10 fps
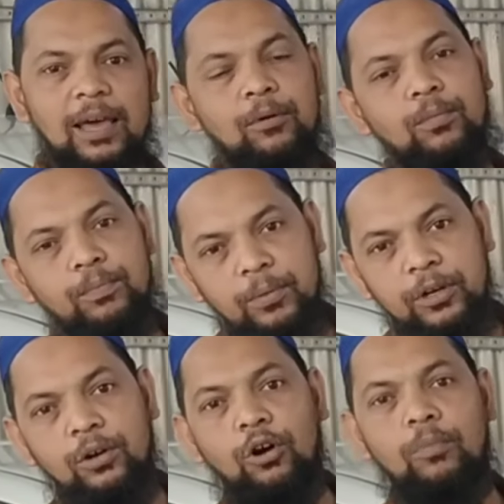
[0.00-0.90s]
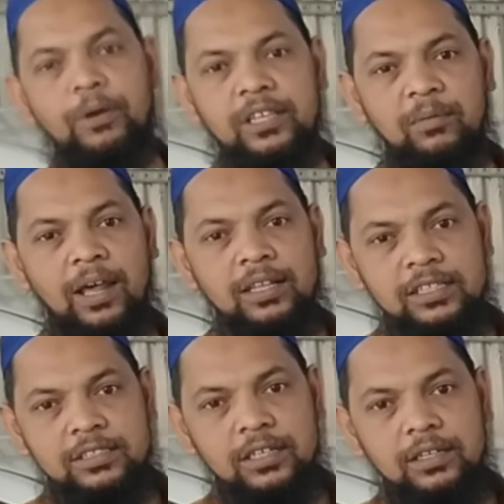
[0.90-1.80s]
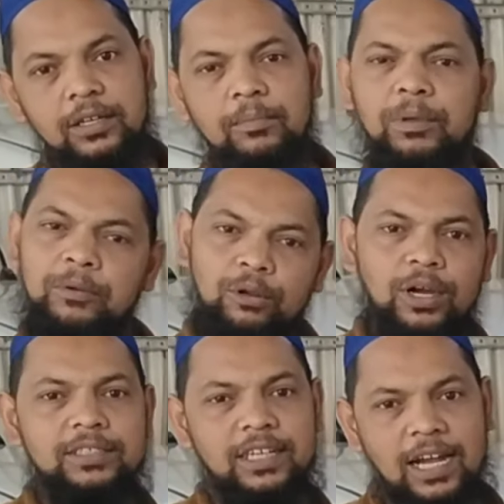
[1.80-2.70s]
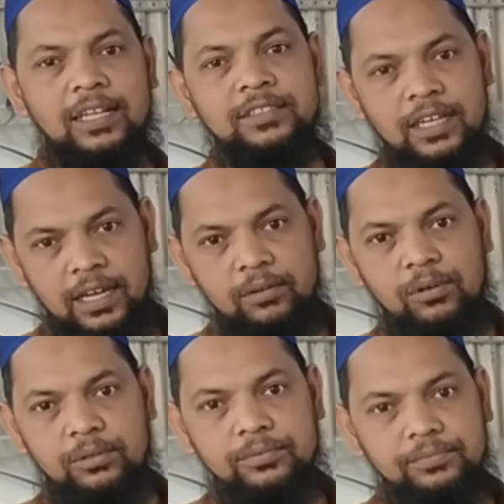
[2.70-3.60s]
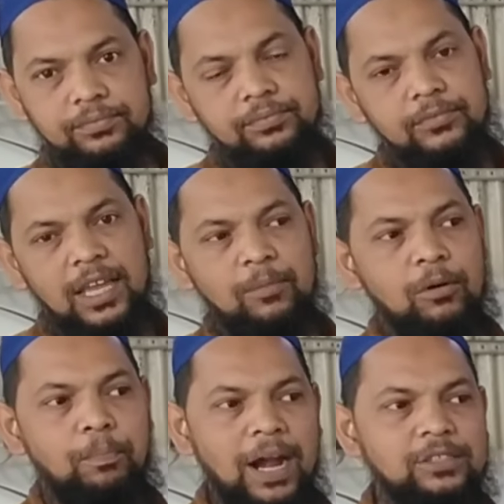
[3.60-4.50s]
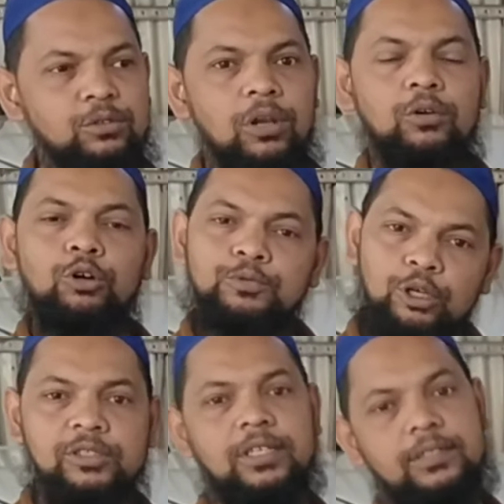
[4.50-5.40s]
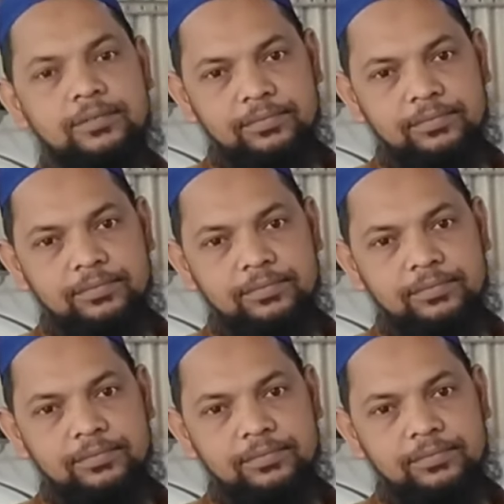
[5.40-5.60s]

এবং বিভিন্ন কোম্পানিতে ভাড়া দিচ্ছে বিভিন্ন কাজে খাটান যায় গাড়িগুলো আচ্ছা এবং পার্টসগুলো খুব সস্তা